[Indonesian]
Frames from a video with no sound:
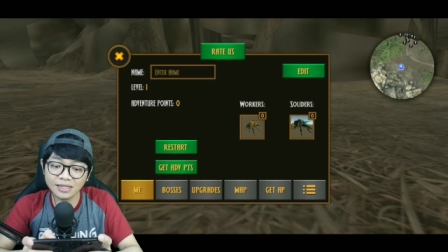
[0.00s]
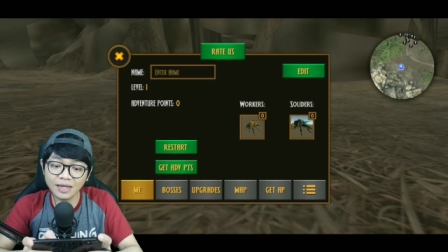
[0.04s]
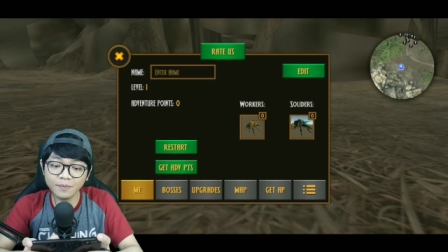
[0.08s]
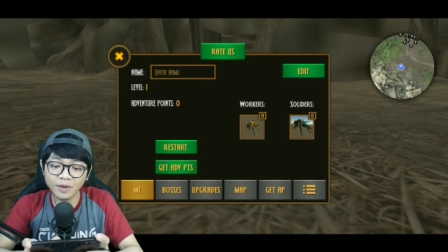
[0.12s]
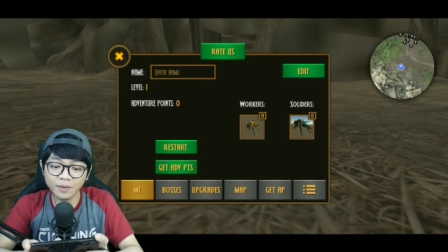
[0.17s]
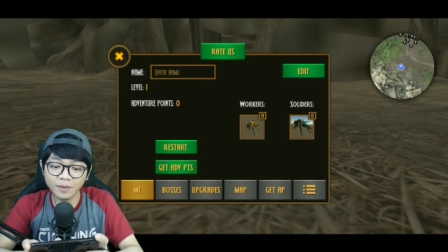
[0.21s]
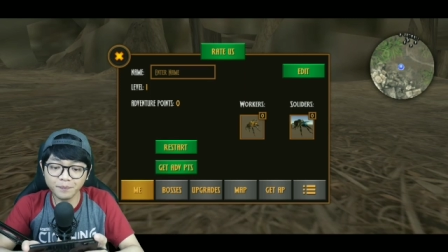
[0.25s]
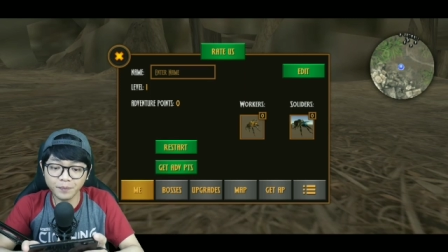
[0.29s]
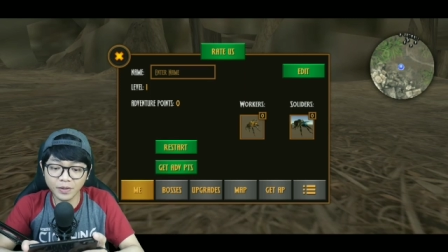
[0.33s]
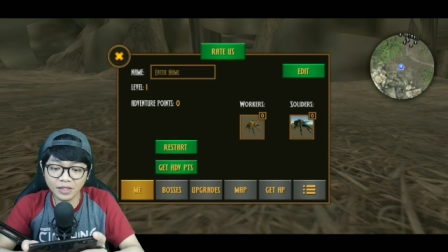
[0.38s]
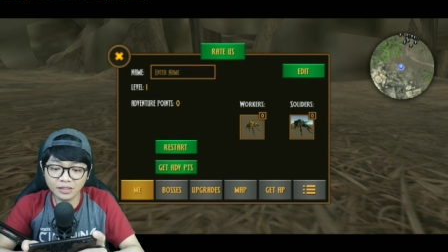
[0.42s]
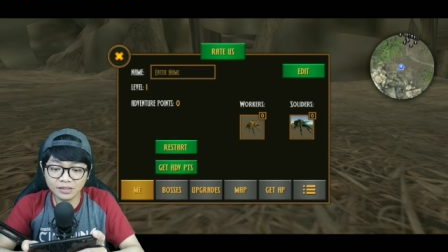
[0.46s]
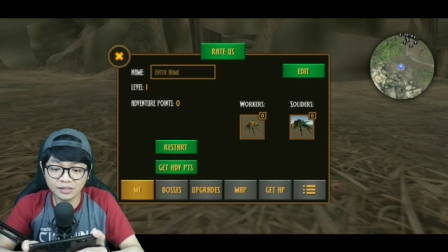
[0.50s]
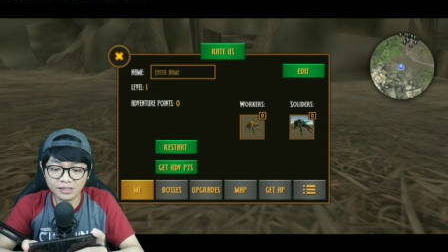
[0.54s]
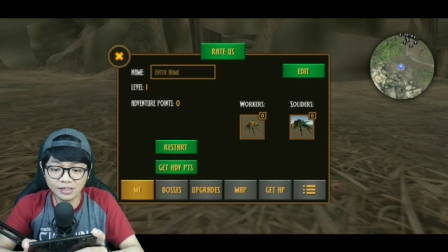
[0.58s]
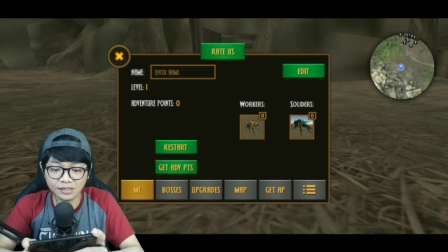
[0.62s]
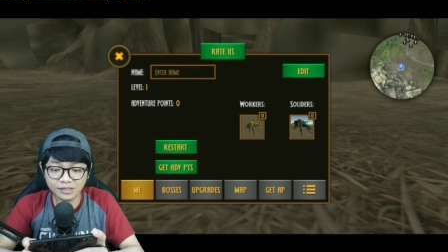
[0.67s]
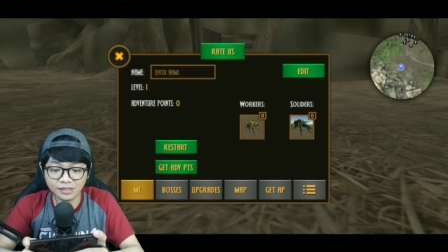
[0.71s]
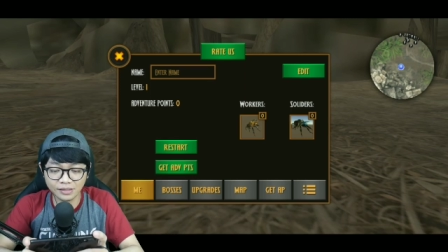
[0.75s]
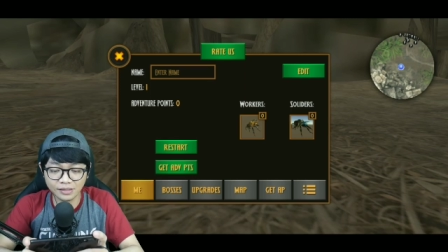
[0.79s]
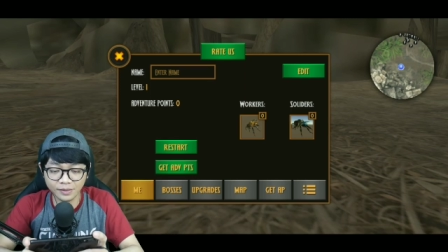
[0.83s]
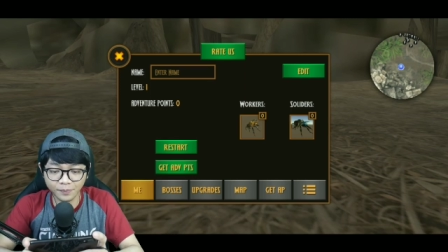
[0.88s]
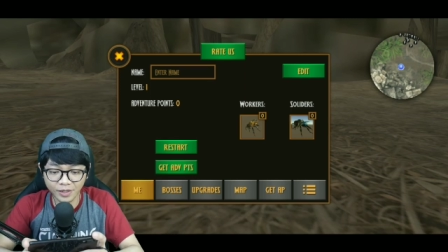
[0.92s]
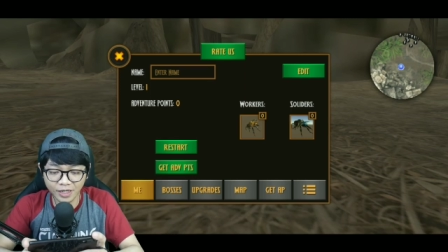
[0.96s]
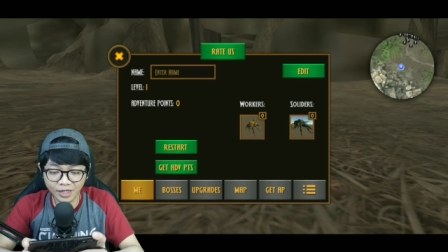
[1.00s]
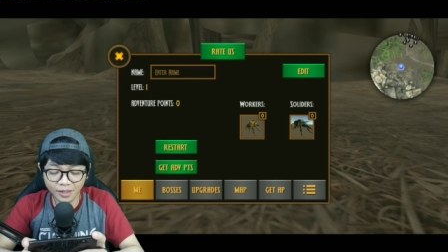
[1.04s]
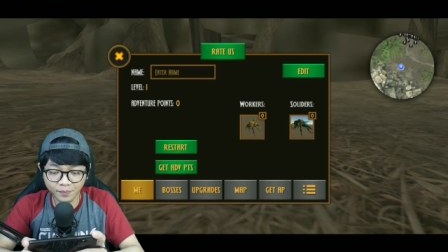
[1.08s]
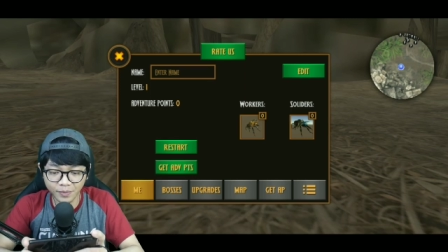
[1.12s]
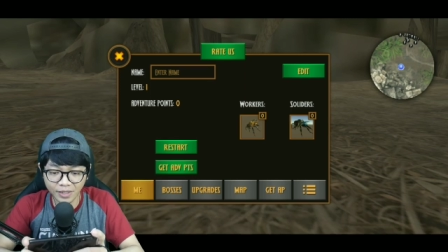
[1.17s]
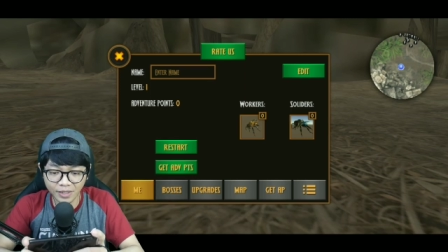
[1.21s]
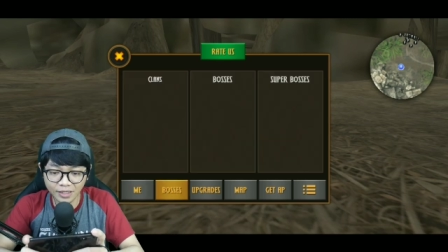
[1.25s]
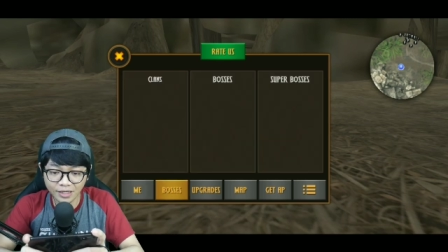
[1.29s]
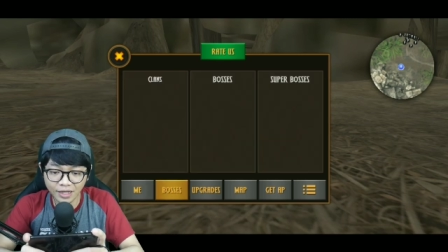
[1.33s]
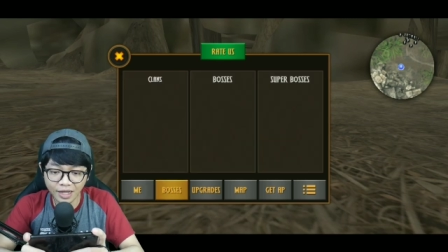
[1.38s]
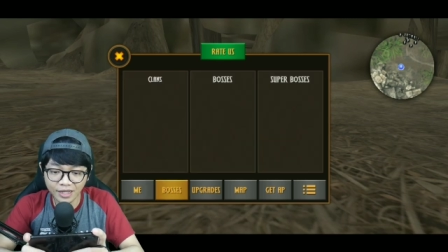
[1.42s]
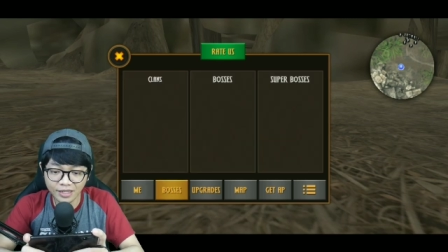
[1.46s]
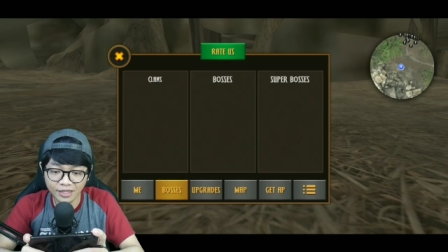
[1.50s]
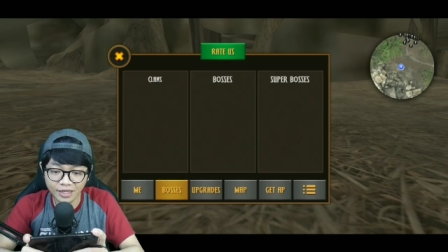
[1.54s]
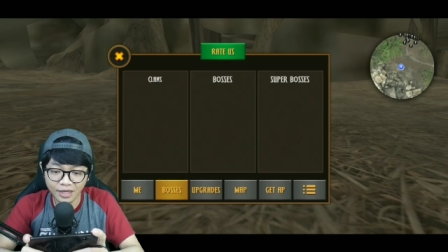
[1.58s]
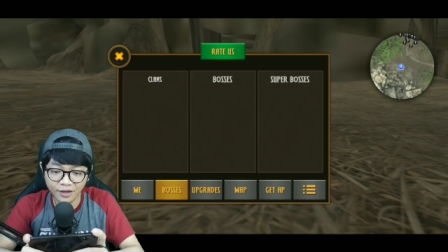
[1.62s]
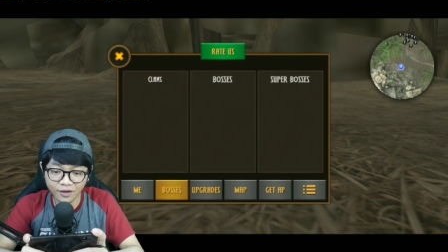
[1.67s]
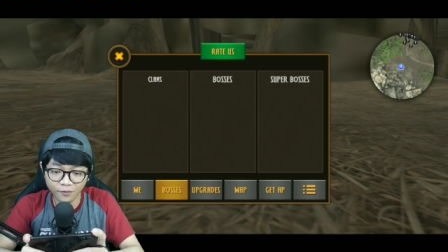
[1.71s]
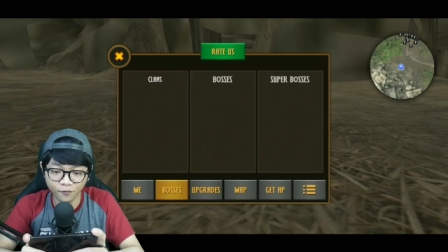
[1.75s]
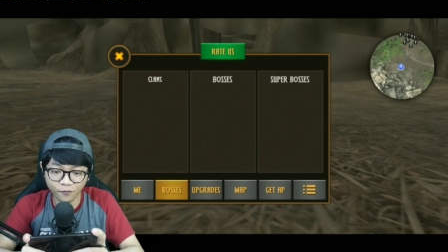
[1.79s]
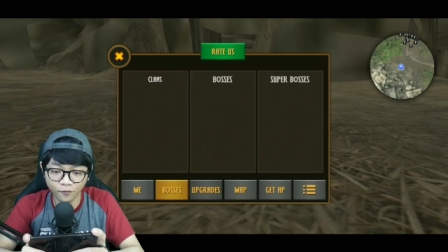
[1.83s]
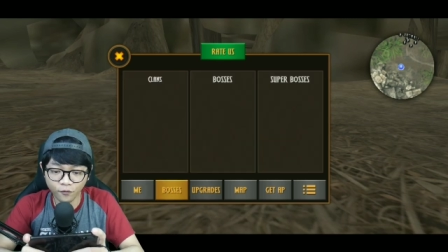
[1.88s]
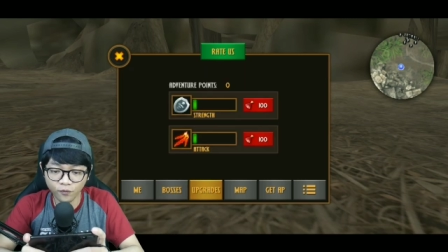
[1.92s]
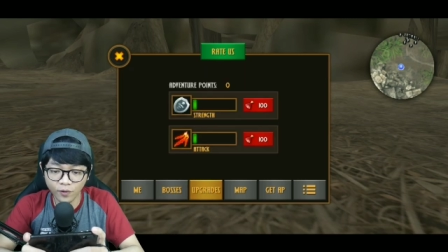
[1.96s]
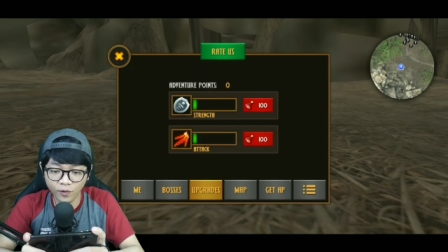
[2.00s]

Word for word: sama persis teman-teman kayak